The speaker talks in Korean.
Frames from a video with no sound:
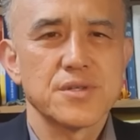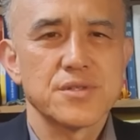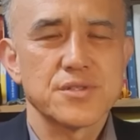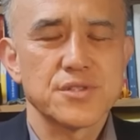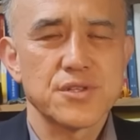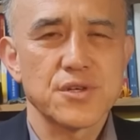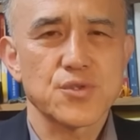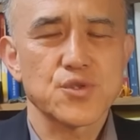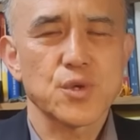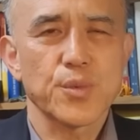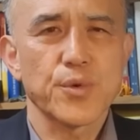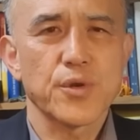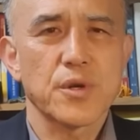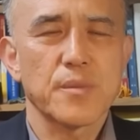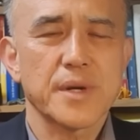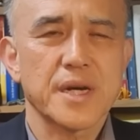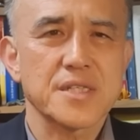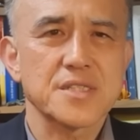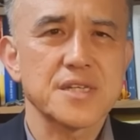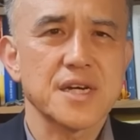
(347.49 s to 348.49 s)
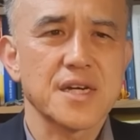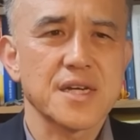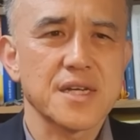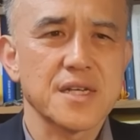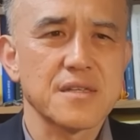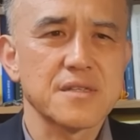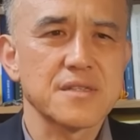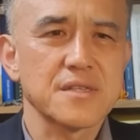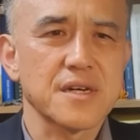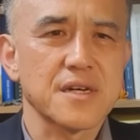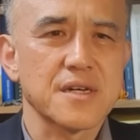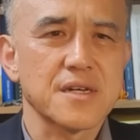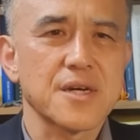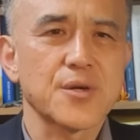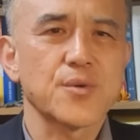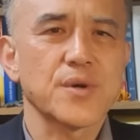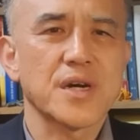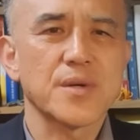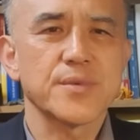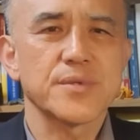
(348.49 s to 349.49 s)
지역 소멸을 막지
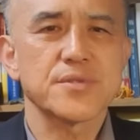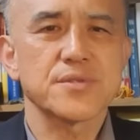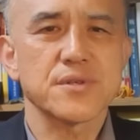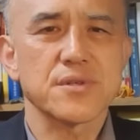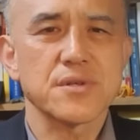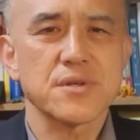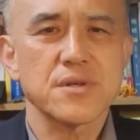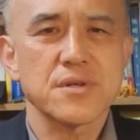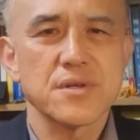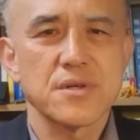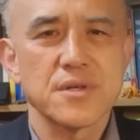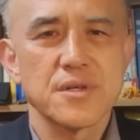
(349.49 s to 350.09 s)
않겠느냐라고 하면서